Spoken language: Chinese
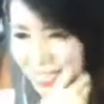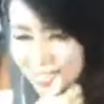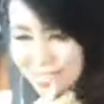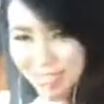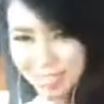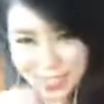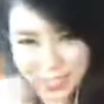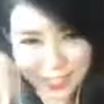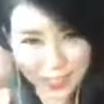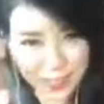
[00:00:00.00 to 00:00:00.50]
那
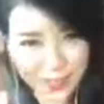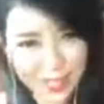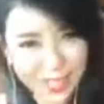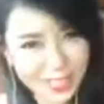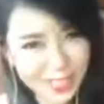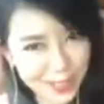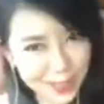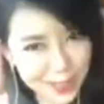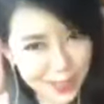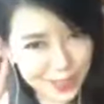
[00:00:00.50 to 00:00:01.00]
个酒
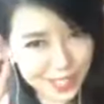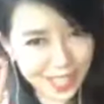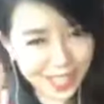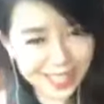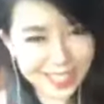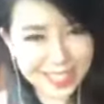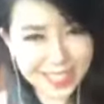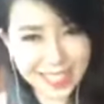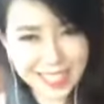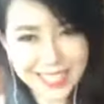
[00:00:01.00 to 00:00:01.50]
店的路上
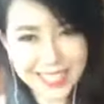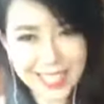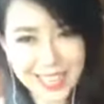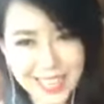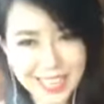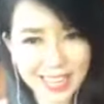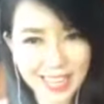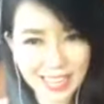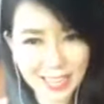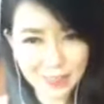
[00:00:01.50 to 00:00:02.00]
跟大家
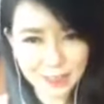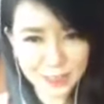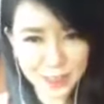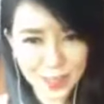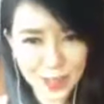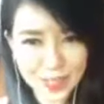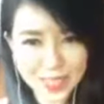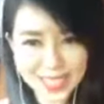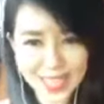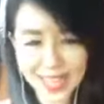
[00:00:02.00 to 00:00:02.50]
啊互
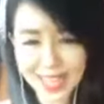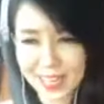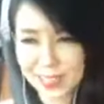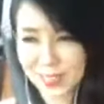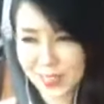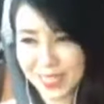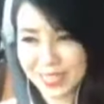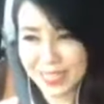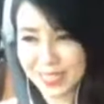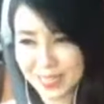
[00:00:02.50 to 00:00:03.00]
动一下哈，
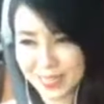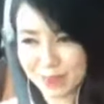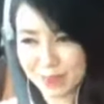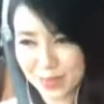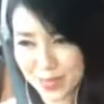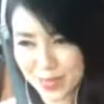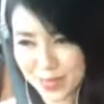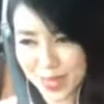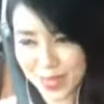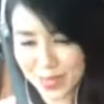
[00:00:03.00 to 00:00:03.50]
做一个直
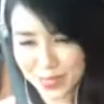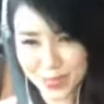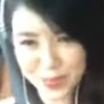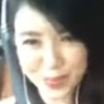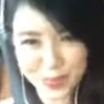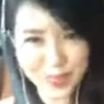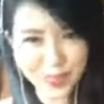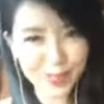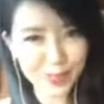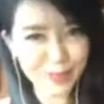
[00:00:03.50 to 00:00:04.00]
播快
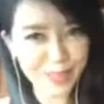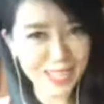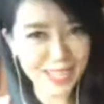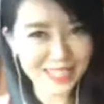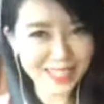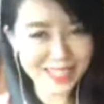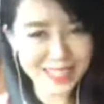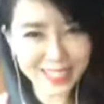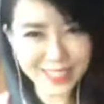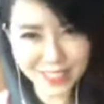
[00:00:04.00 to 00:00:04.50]
速，因为不然
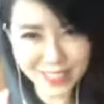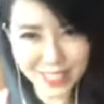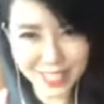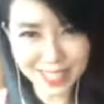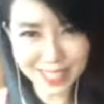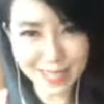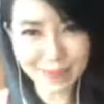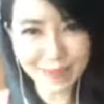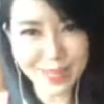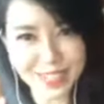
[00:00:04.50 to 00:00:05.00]
等下去到
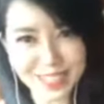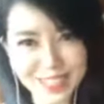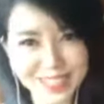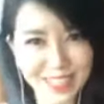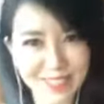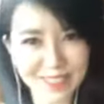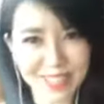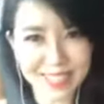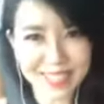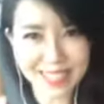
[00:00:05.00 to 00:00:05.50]
那边今
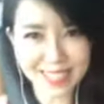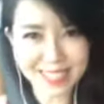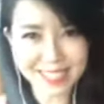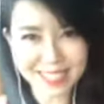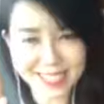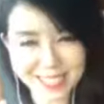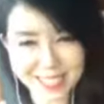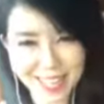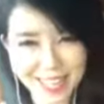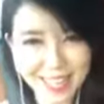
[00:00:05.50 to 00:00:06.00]
天晚上
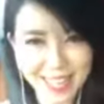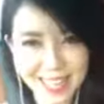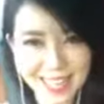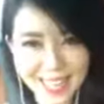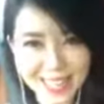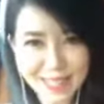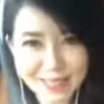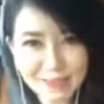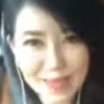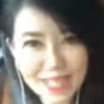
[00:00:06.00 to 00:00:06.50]
是
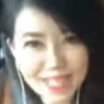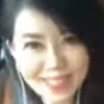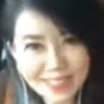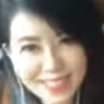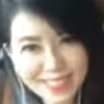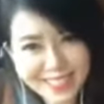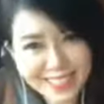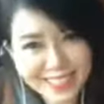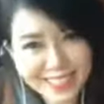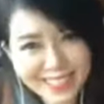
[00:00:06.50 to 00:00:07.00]
没有
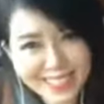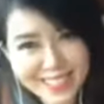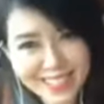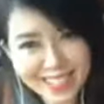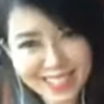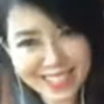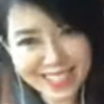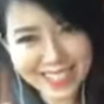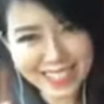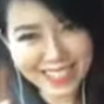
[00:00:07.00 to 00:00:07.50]
时间